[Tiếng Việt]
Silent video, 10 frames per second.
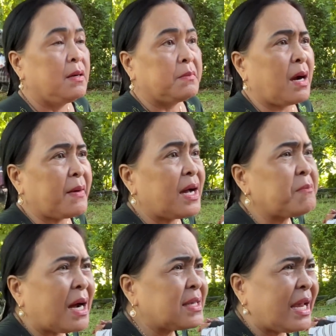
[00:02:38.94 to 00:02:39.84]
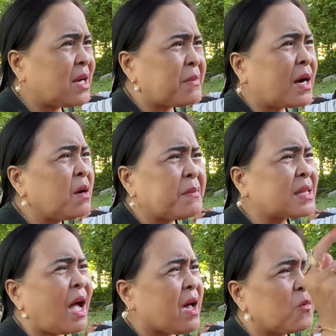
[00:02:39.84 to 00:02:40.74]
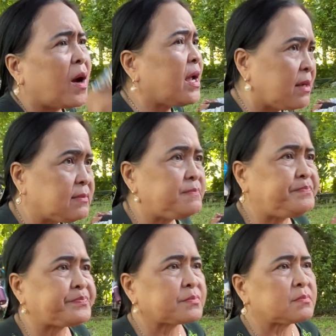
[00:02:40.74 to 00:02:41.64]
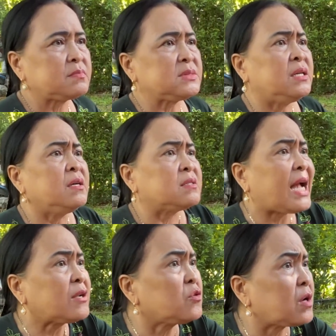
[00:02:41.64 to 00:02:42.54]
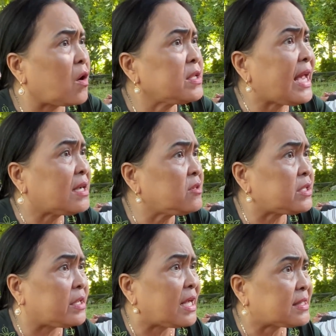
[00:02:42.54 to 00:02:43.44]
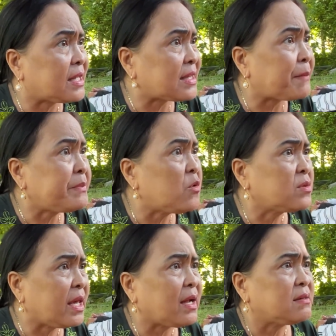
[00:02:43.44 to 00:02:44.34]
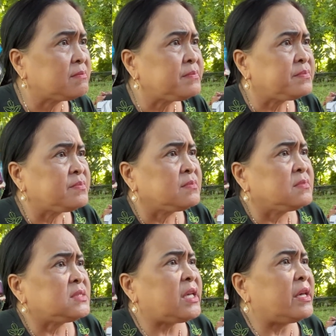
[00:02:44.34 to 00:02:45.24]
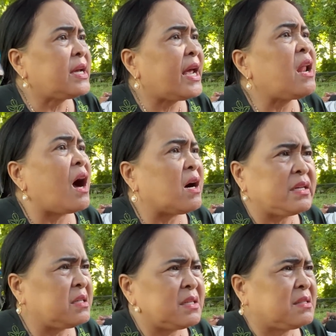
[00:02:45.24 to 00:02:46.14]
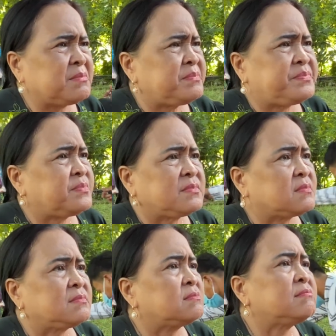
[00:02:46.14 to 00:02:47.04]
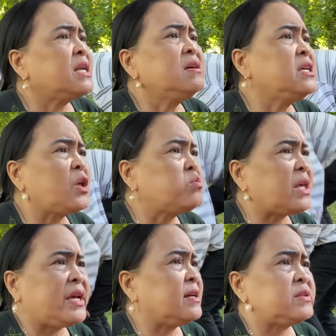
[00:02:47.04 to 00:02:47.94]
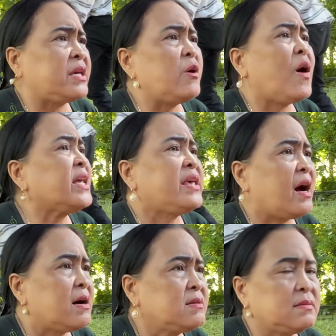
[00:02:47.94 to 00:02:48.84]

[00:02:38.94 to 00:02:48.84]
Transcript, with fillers: bà bả bả vậy là bả bả tệ quá sẵn tôi nói nhắn với chị thanh thanh tâm luôn nha chị nghe lời à, mấy đứa đi chung chị là chị quá dở